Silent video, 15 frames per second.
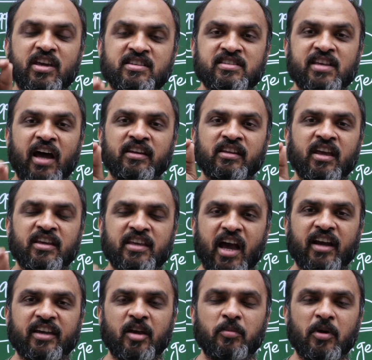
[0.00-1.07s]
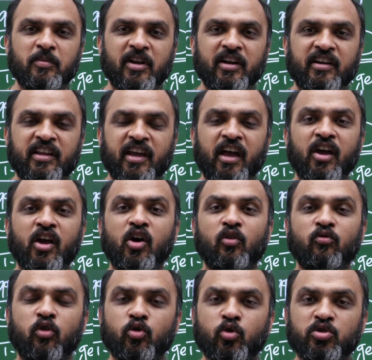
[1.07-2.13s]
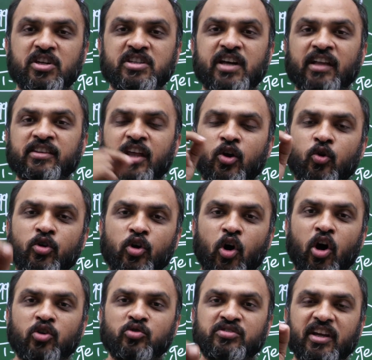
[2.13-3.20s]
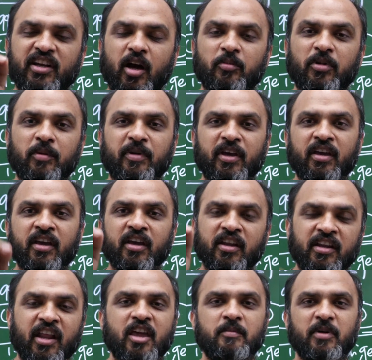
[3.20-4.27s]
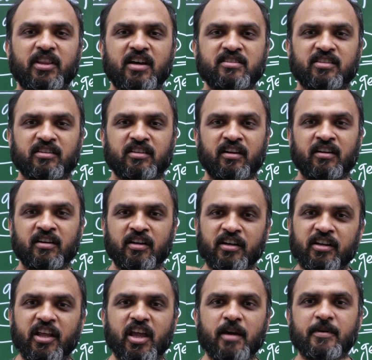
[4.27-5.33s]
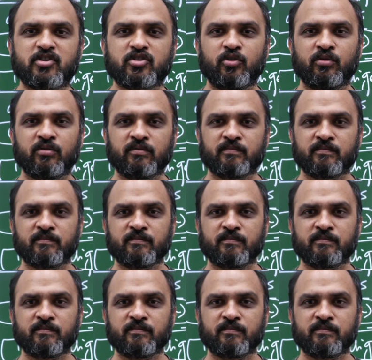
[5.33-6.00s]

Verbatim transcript: इंसान की क्या कैपेबिलिटी है वो खुद ही जानता है कोई और उसे कभी भी नहीं बता सकता ठीक है बच्चों